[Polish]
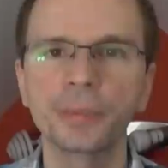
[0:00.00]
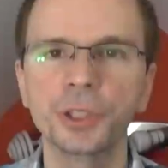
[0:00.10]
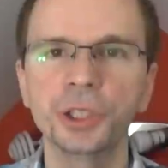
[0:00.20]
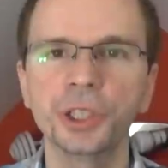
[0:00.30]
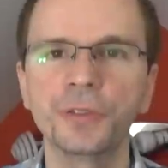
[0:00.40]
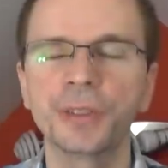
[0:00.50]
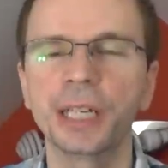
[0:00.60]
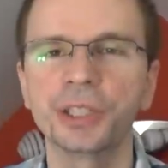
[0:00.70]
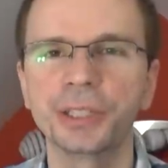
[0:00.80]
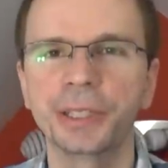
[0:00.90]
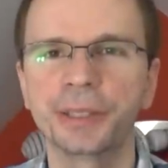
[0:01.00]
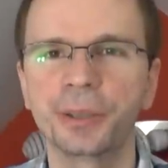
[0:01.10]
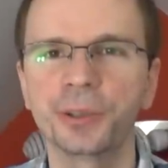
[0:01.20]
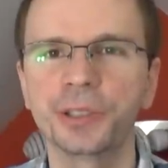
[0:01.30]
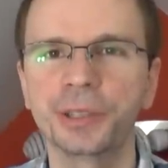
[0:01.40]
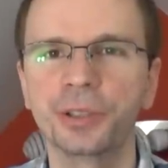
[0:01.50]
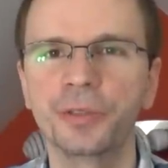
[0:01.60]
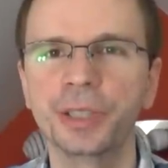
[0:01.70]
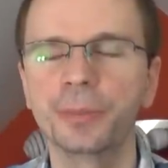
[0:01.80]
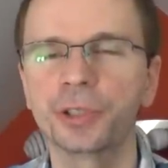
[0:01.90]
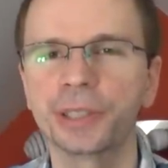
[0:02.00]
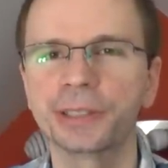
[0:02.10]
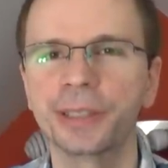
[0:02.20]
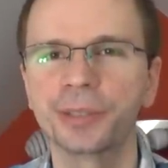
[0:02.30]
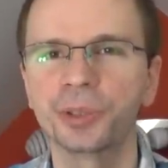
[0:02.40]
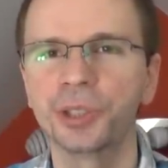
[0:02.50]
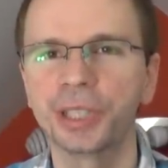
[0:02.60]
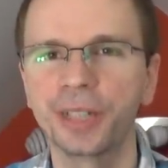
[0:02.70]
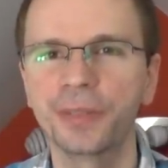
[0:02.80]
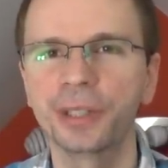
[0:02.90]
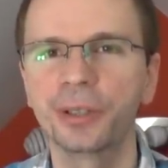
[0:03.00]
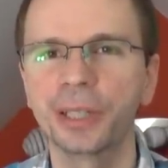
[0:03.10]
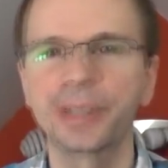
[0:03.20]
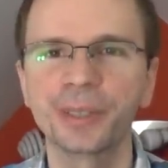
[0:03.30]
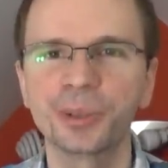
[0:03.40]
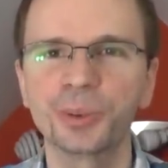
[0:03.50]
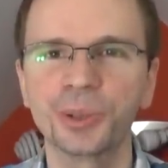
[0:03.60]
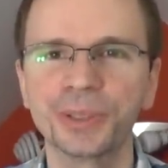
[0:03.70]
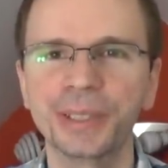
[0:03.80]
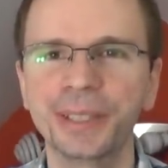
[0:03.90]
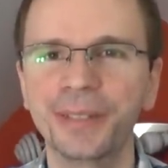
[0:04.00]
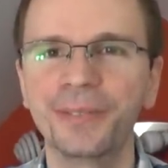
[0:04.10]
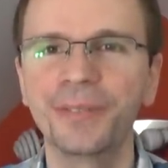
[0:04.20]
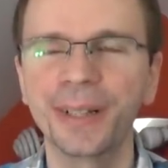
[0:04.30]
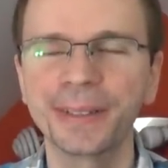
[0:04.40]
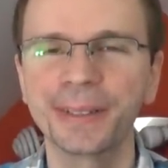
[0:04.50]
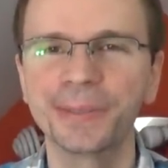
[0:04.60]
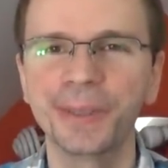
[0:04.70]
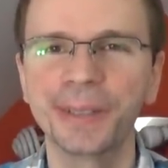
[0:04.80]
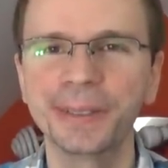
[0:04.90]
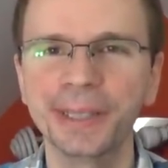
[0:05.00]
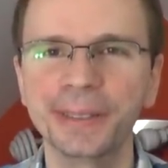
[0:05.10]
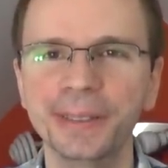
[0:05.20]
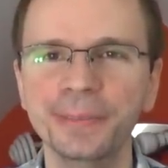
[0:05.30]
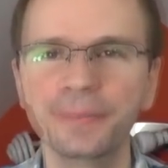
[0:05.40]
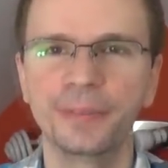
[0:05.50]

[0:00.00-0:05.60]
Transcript: widzicie w każdej kategorii cenowej można znaleźć coś ciekawego, jakieś urządzenie warte swojej ceny,